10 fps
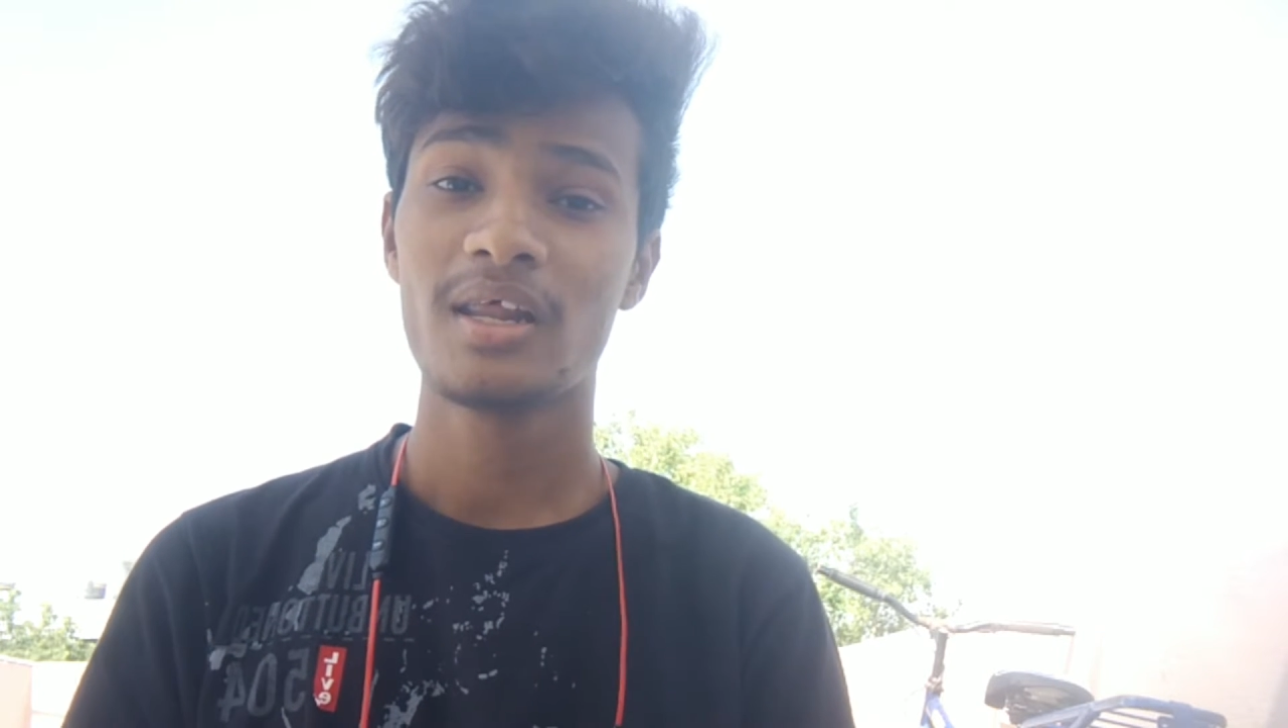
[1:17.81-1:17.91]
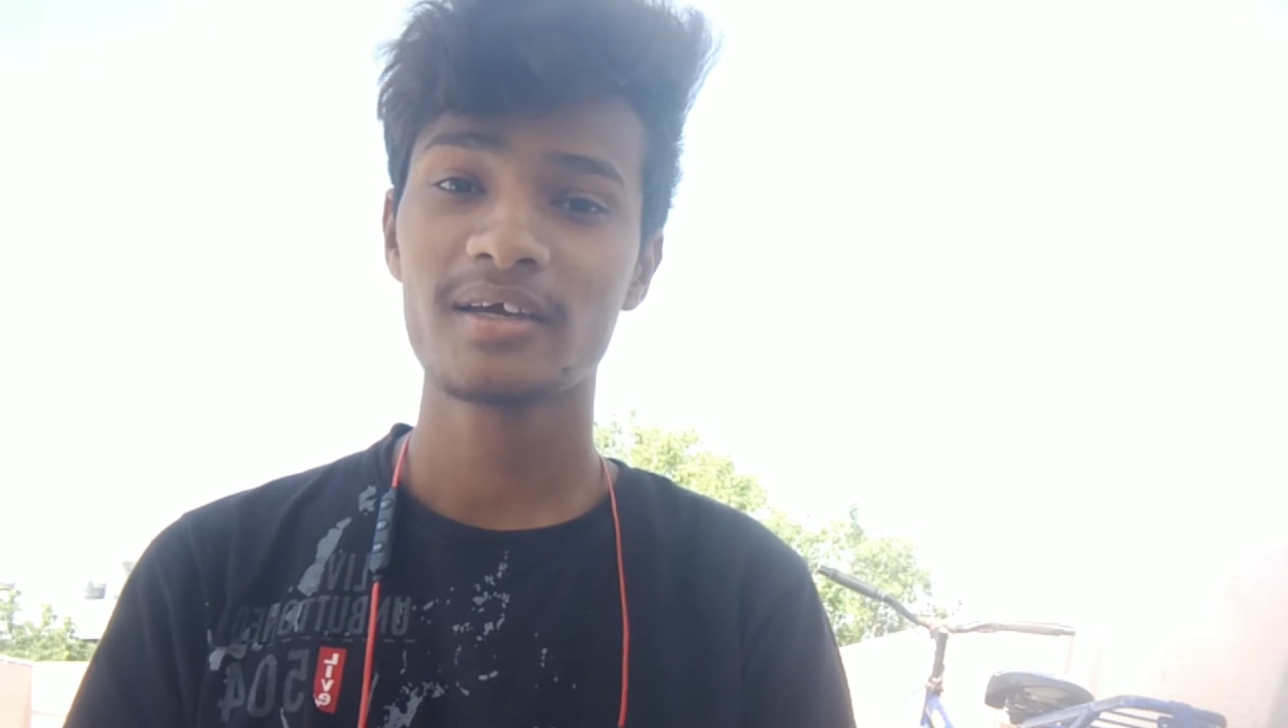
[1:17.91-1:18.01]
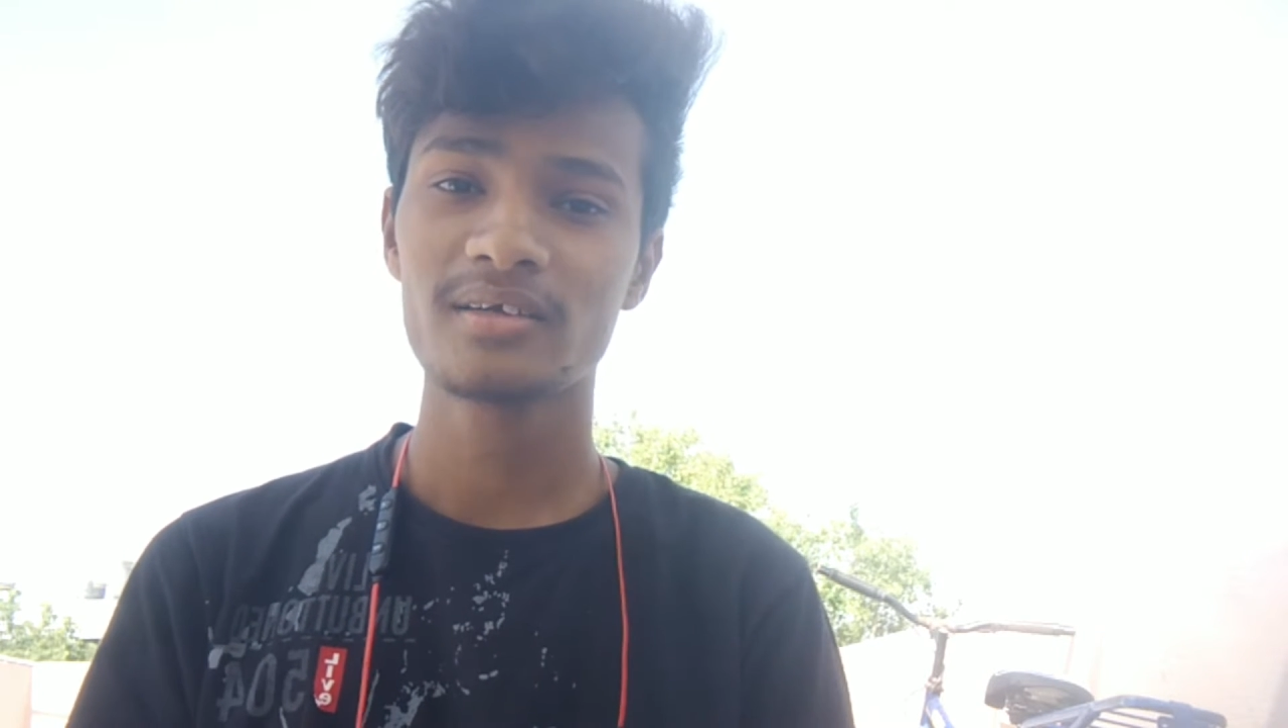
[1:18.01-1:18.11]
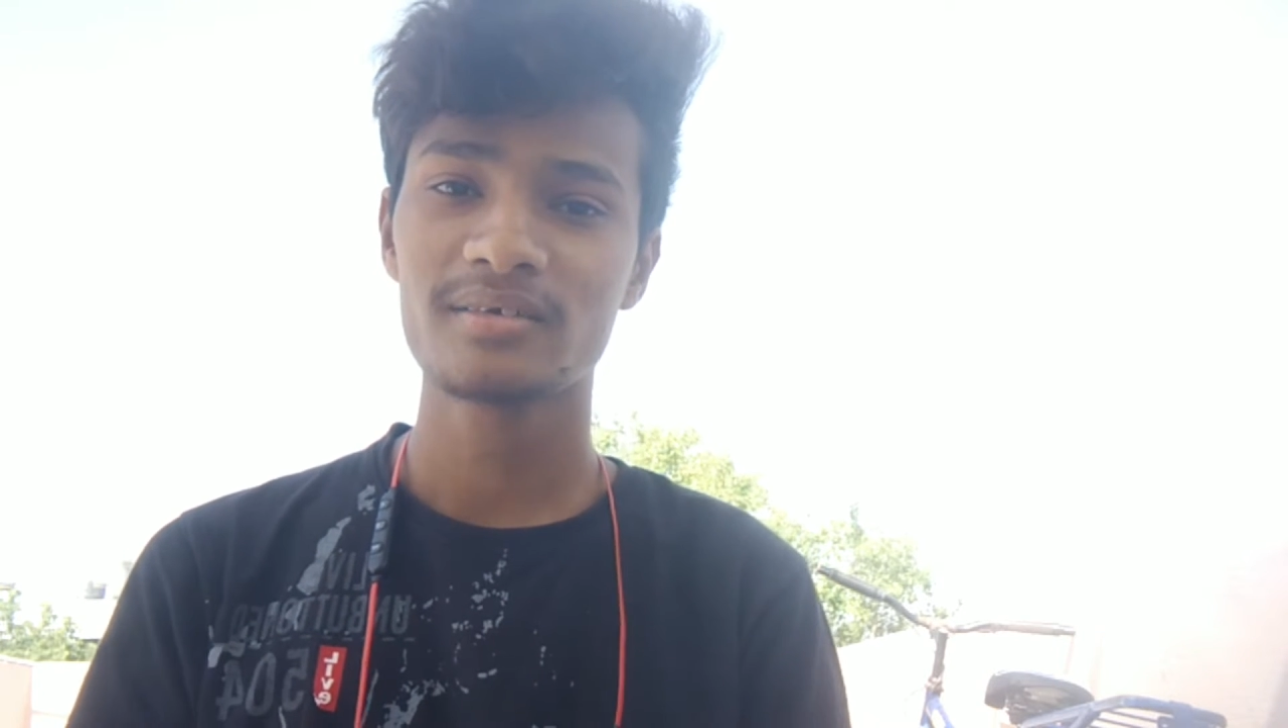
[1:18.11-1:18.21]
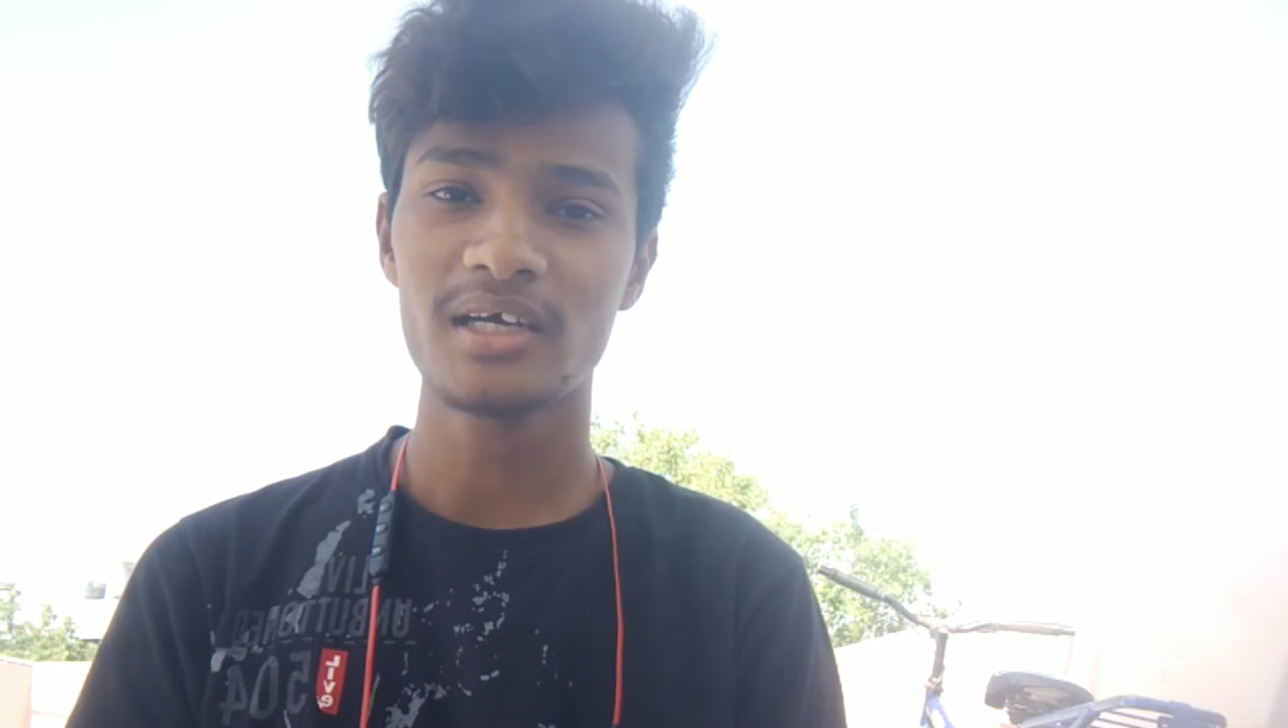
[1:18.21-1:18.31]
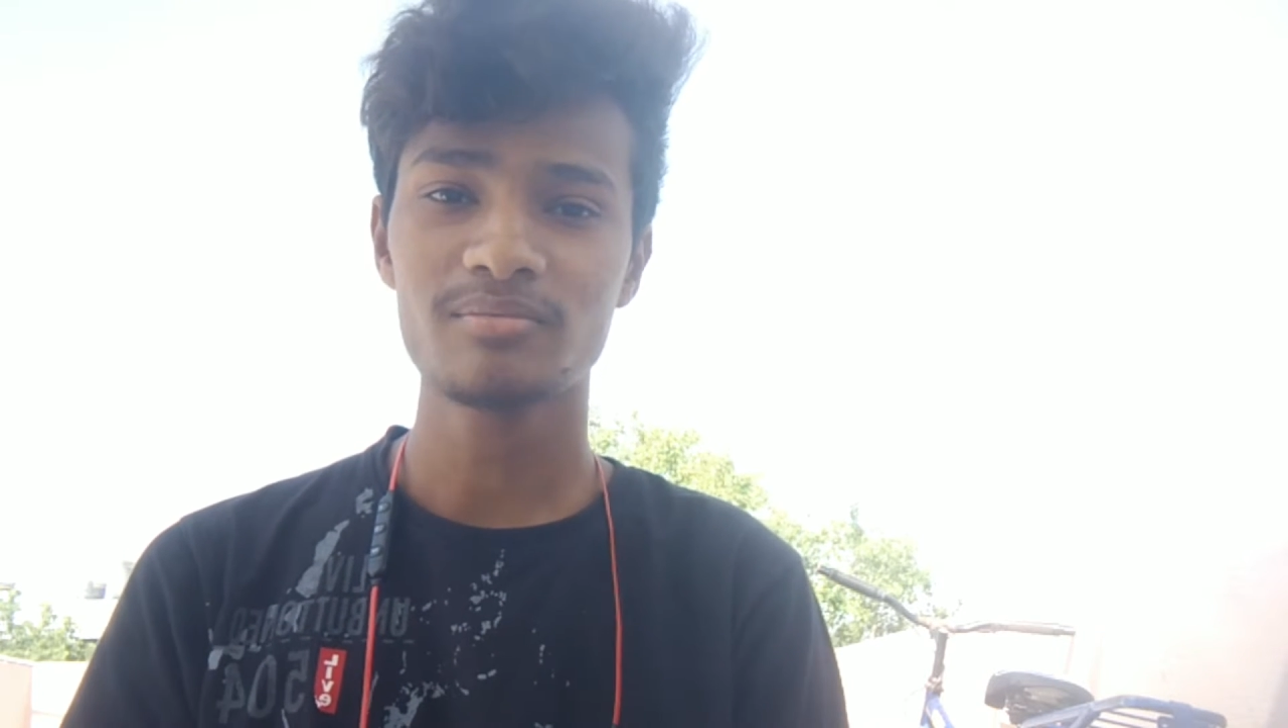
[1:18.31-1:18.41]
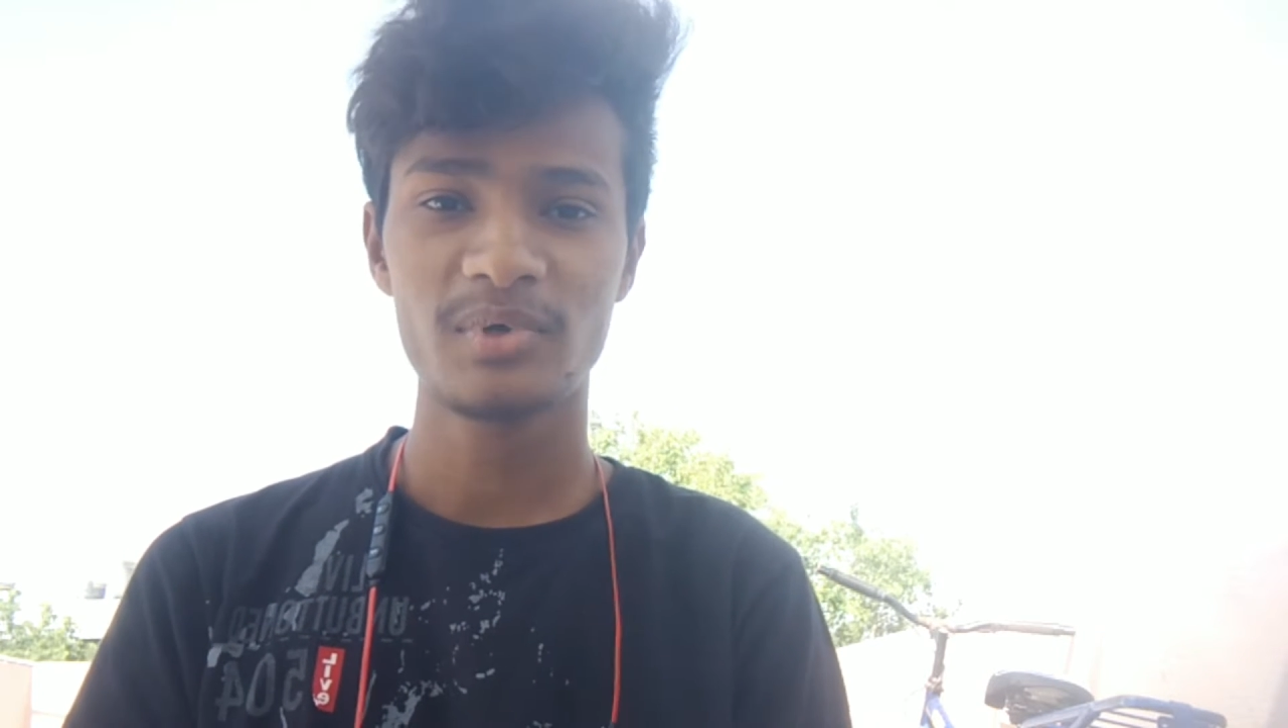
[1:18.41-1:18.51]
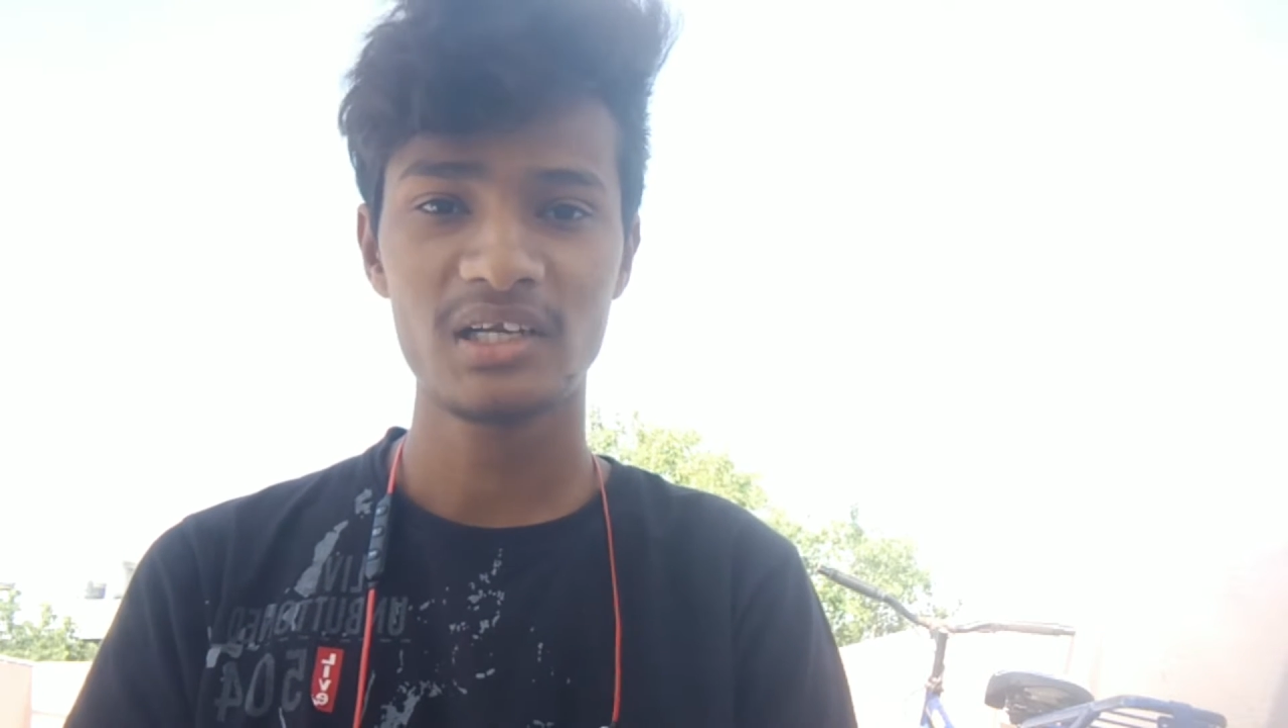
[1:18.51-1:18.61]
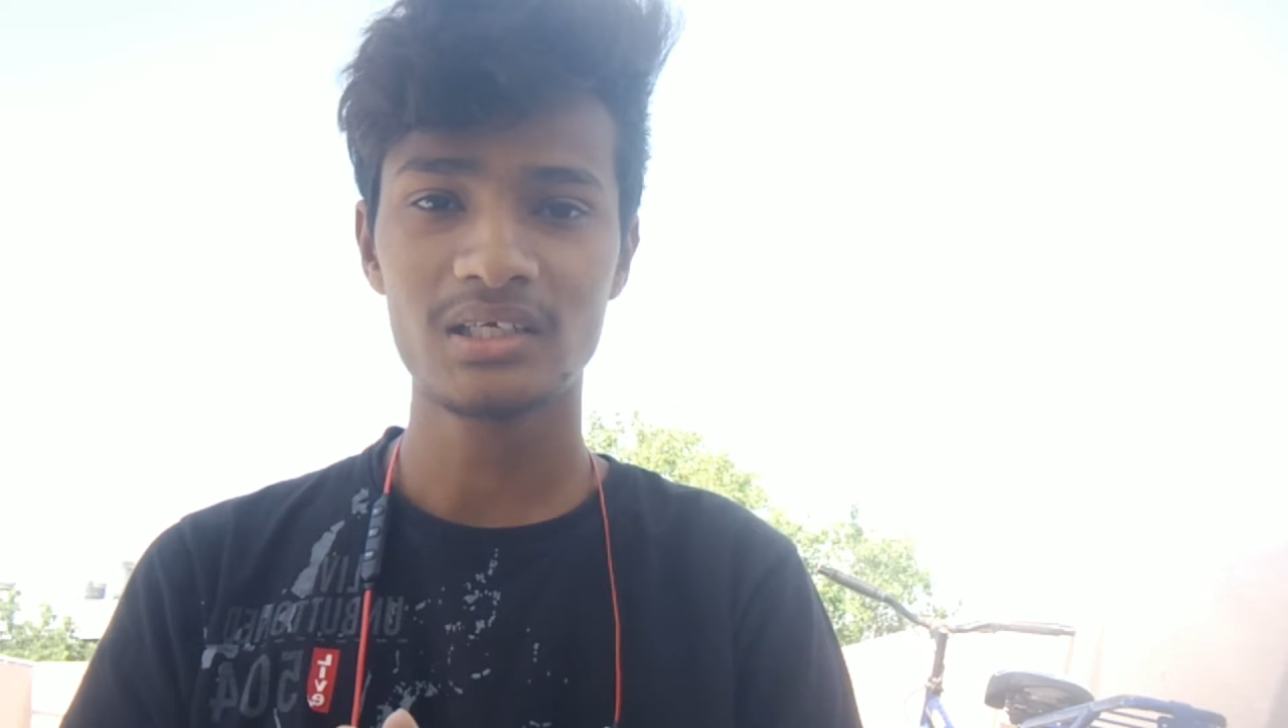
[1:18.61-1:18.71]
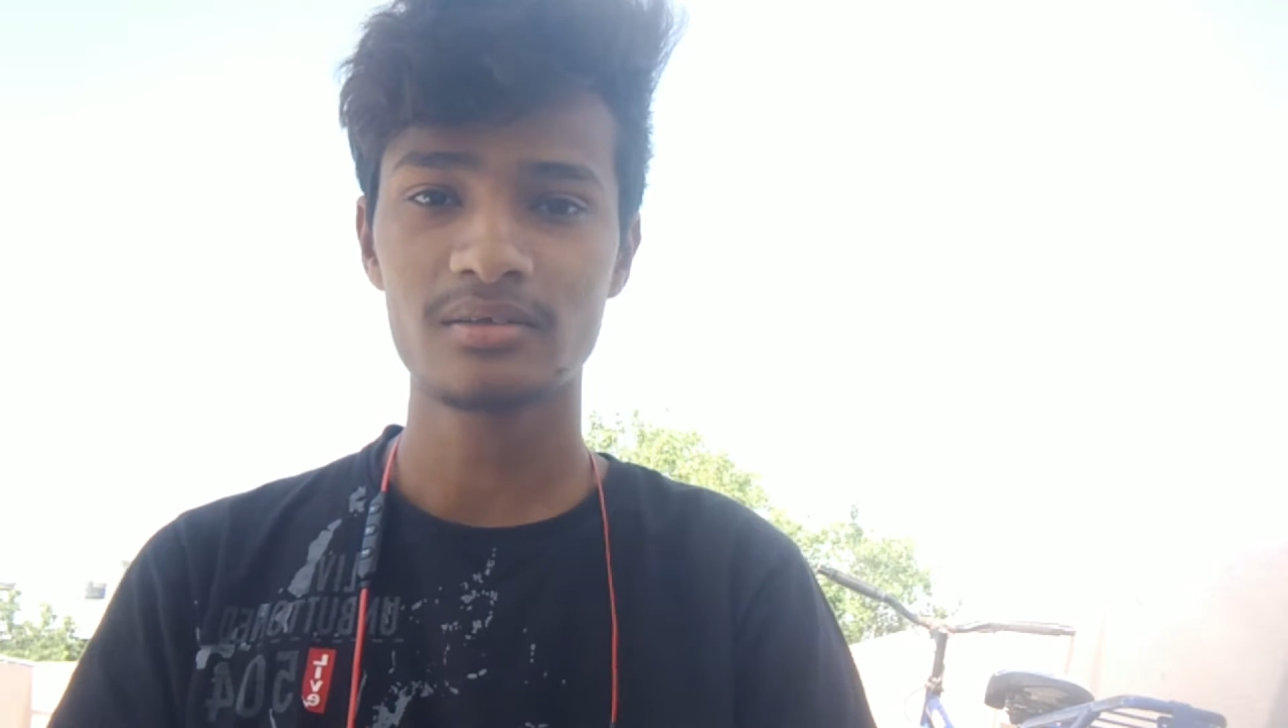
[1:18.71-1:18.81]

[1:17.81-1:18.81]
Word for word: लेकिन गाइज मेरे